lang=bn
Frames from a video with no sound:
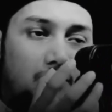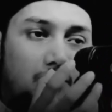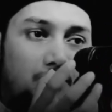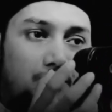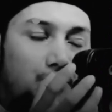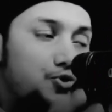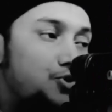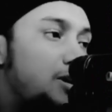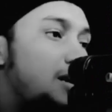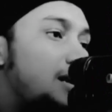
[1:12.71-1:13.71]
এবং পুজ
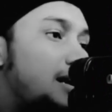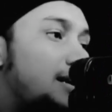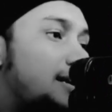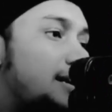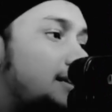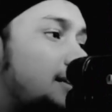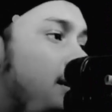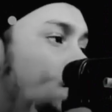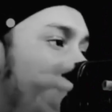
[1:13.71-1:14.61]
এটা খেতে দেয়া